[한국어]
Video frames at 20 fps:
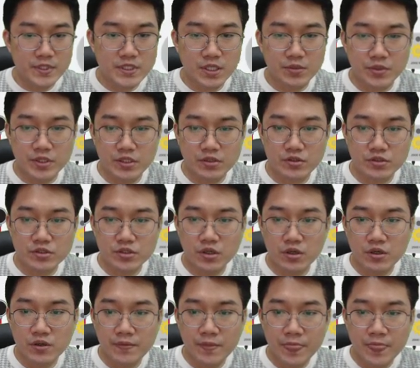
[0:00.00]
잘
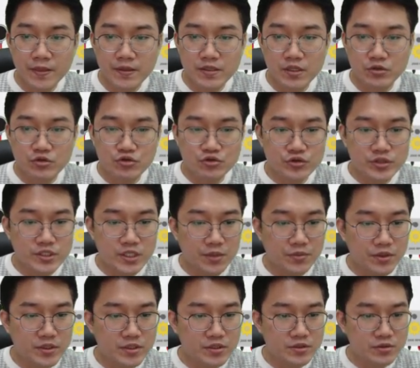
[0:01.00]
만들었죠? 일단
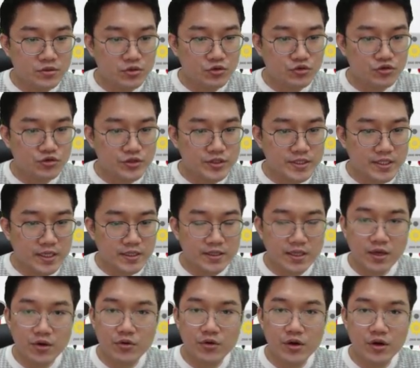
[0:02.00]
중지하면은 또 중지가
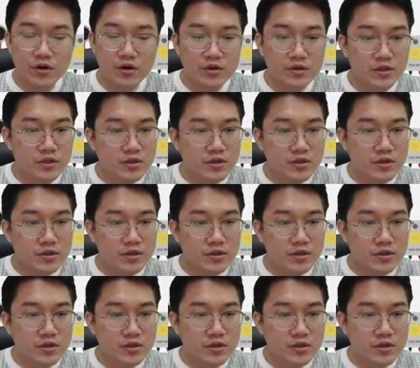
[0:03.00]
되고요